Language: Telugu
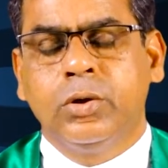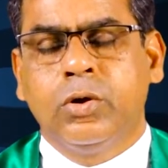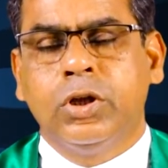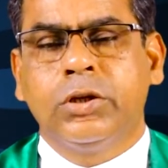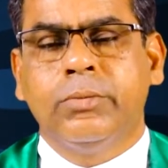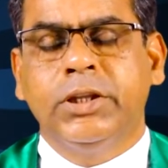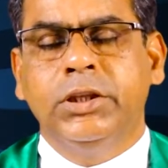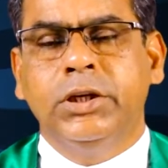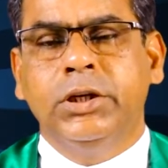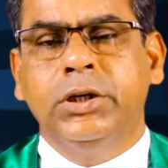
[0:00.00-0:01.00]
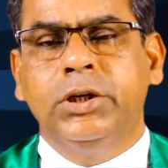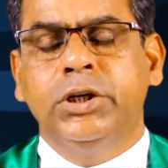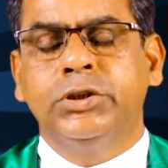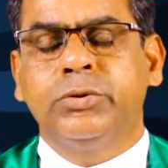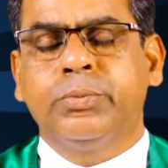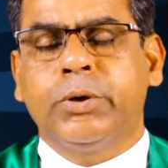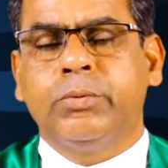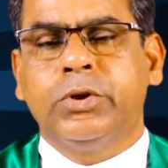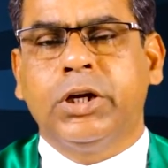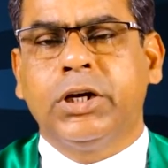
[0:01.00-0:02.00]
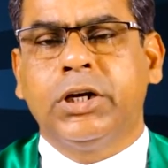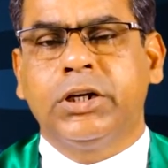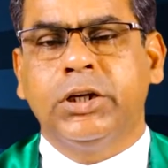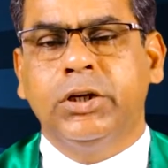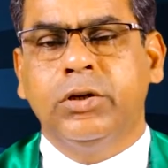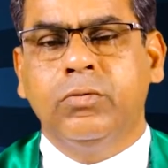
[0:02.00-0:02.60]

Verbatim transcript: కొంతమంది యేసుప్రభు దగ్గరికి